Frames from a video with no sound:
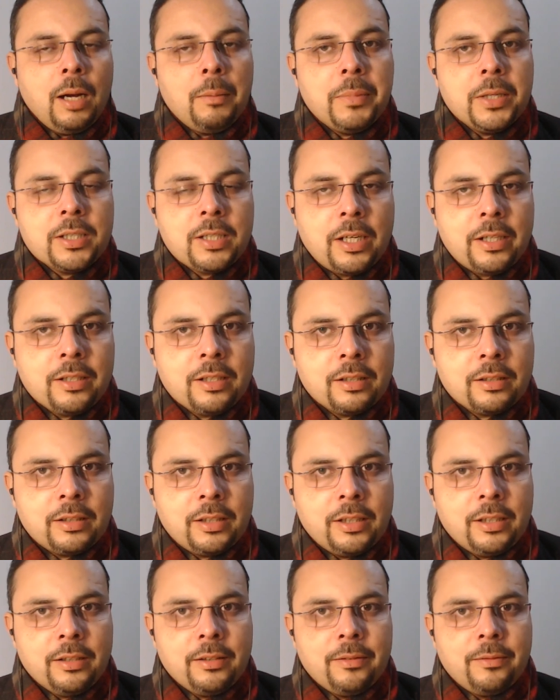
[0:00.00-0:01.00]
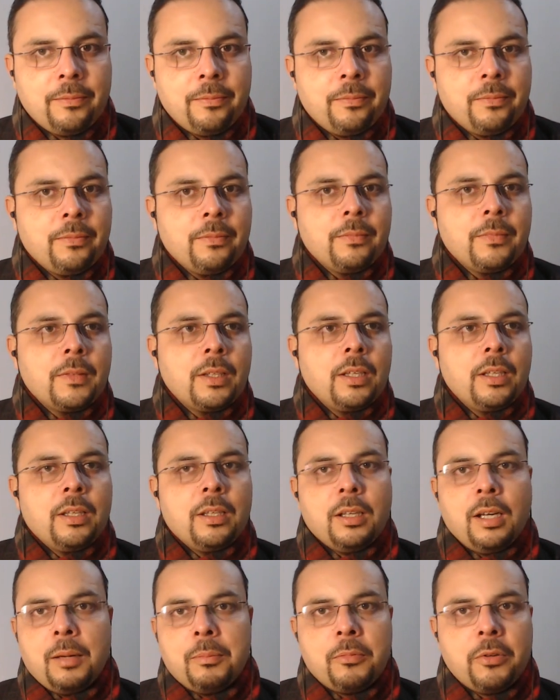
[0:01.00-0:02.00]
आप डिसाइड करते हैं
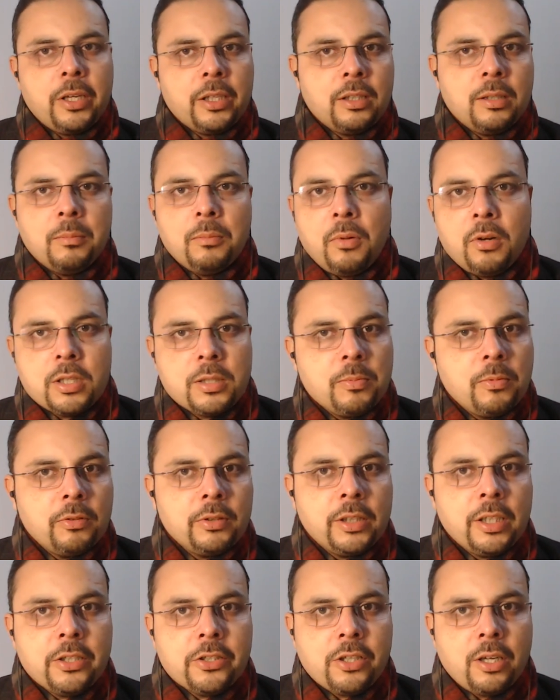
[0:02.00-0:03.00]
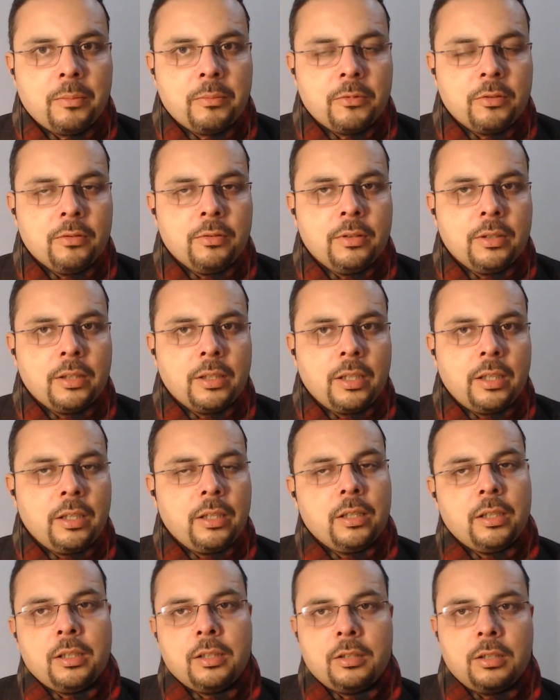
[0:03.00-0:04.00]
कि आपको एकदम बॉस बोलता है शाम को
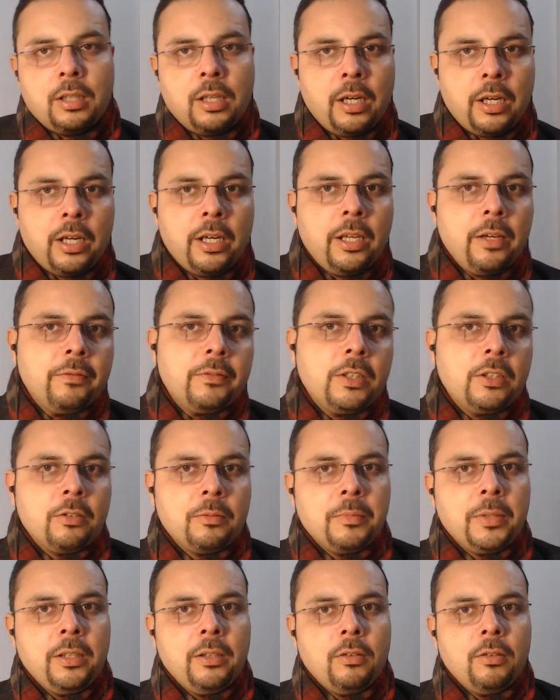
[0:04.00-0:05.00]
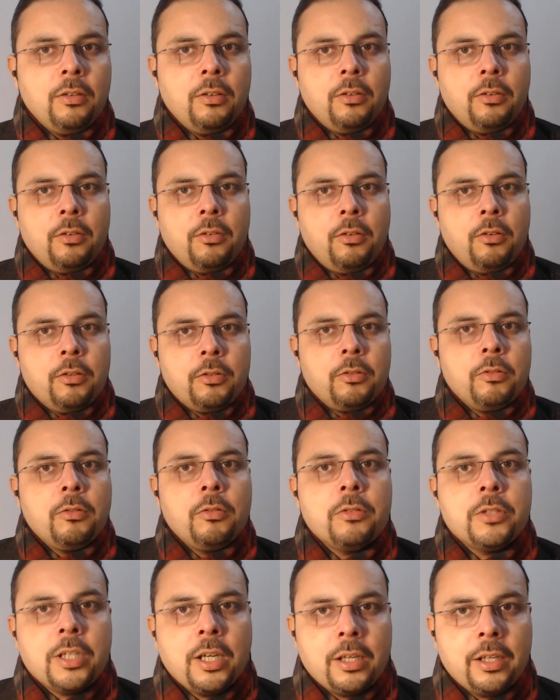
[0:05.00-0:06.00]
कि अगले हफ्ते तुम्हें
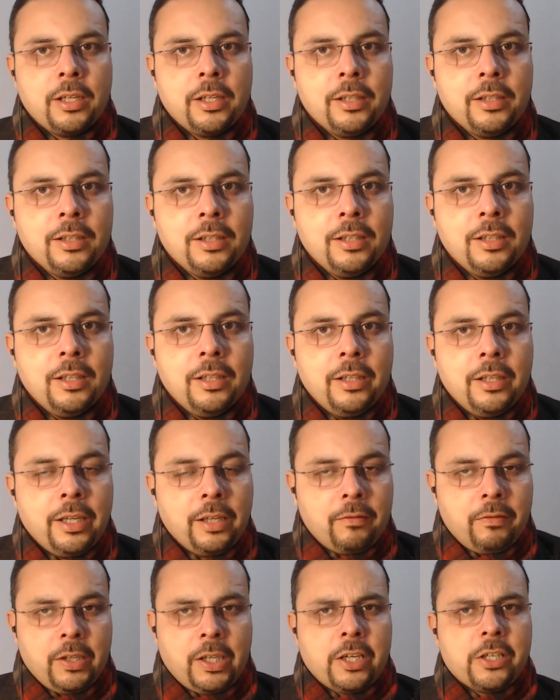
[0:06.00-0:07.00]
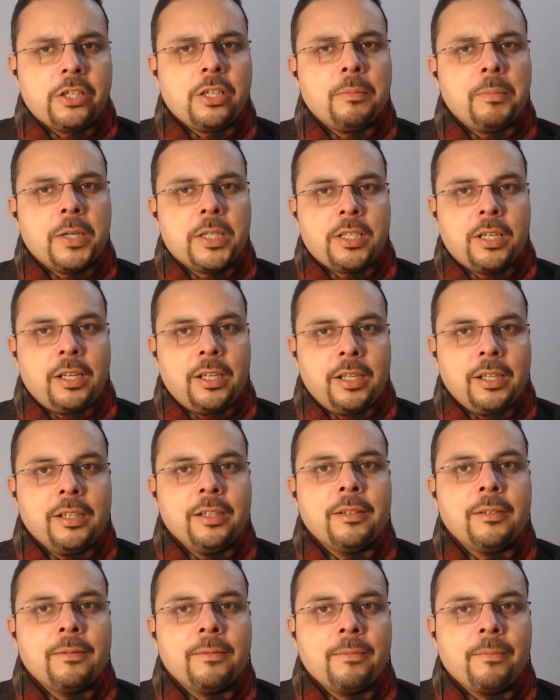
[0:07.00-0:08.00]
होनोलुलु जाना है एक वेकेशन पर जाना है
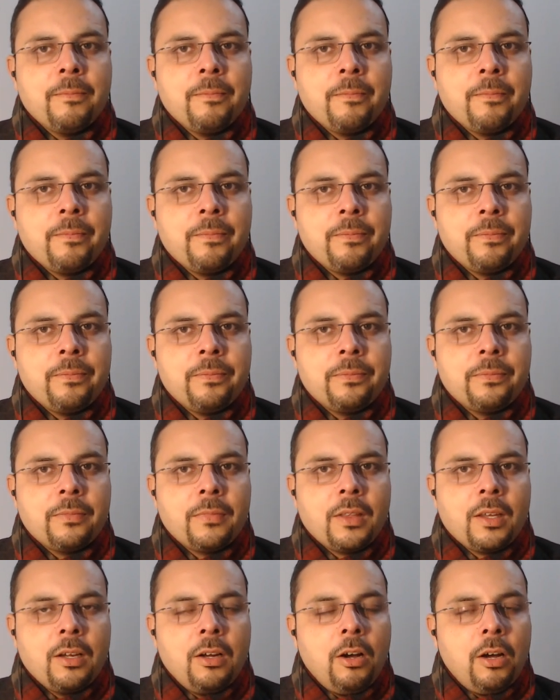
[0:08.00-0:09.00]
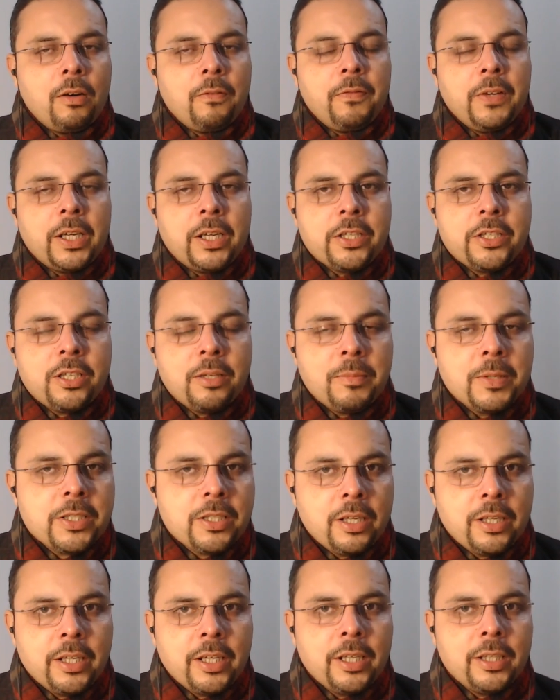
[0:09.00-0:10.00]
और वेकेशन पर
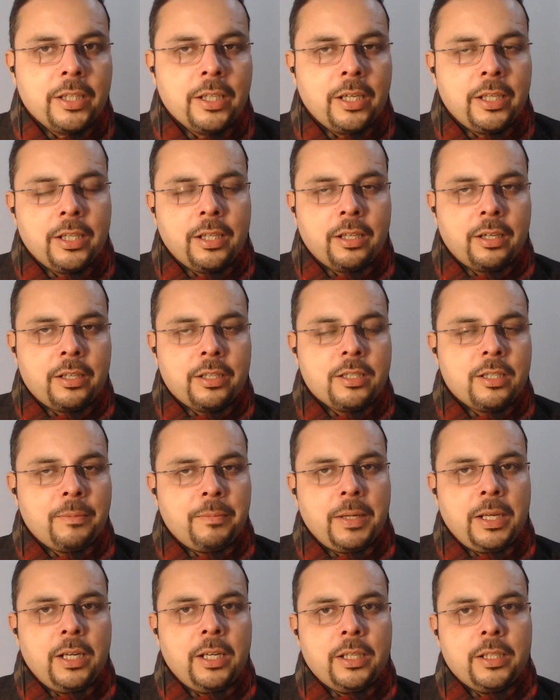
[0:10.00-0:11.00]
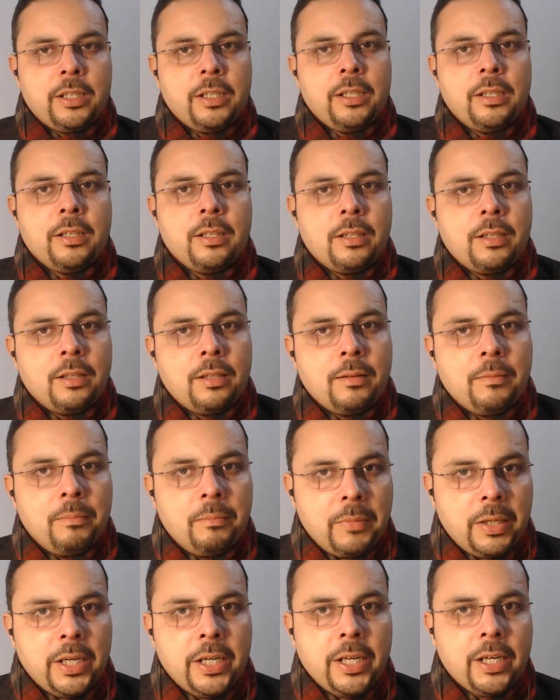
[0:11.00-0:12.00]
जाने की तैयारी करने से पहले ये
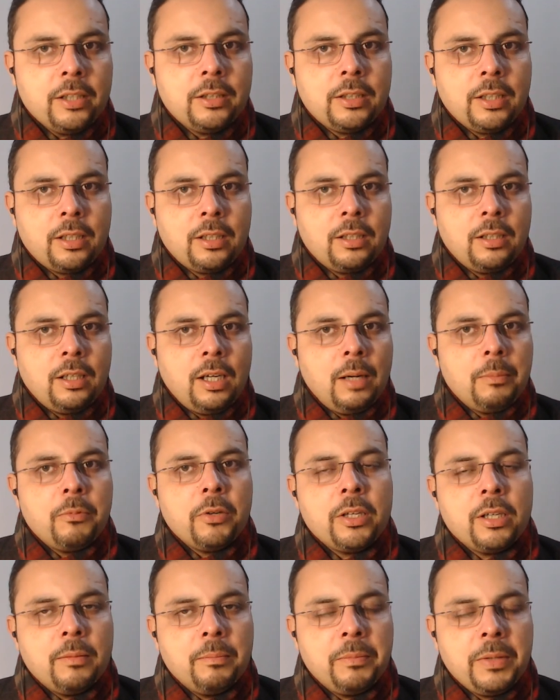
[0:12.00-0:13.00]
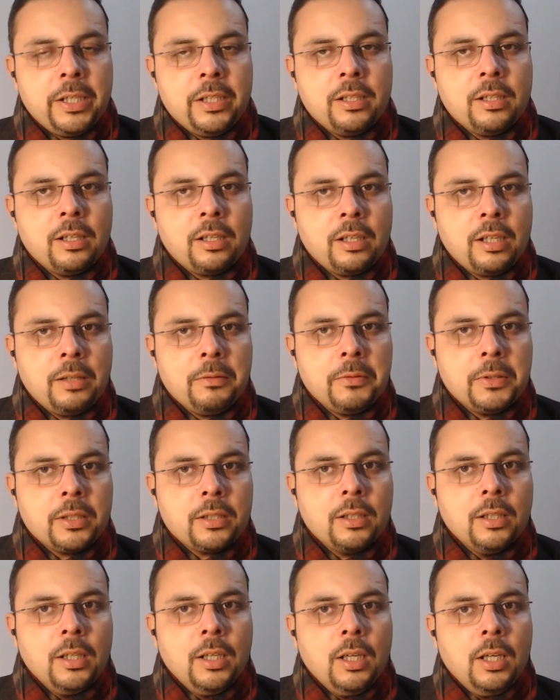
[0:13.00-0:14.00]
मंडे तक आपको ये कंप्लीट करना है
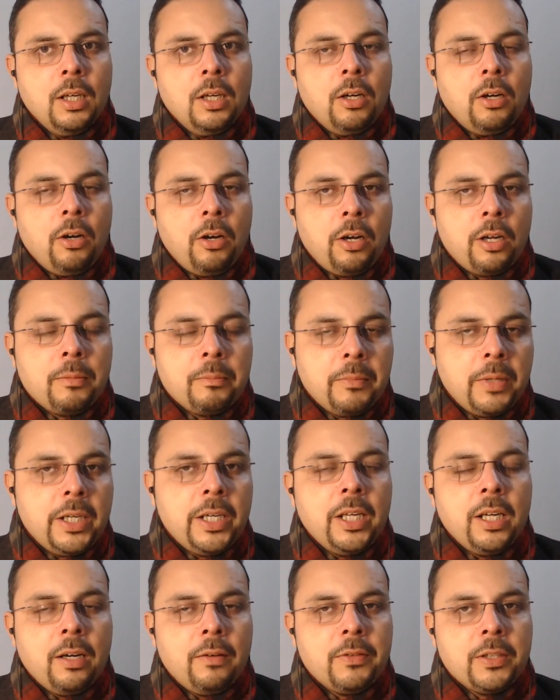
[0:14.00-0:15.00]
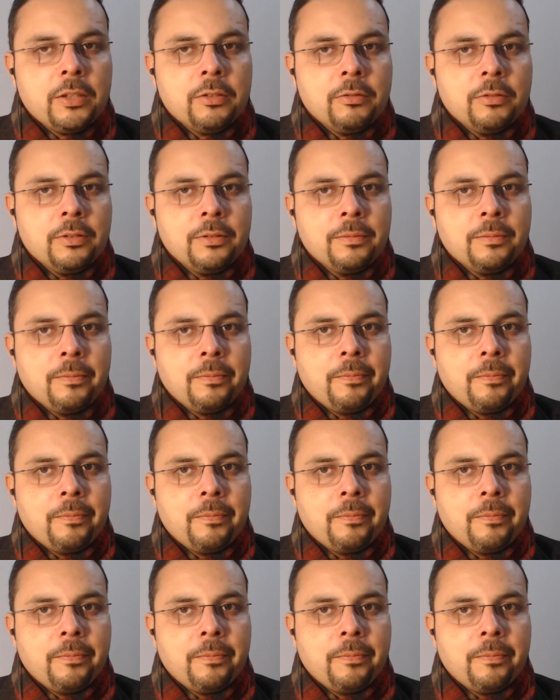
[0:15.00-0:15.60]
वर्क और मंडे आफ्टरनून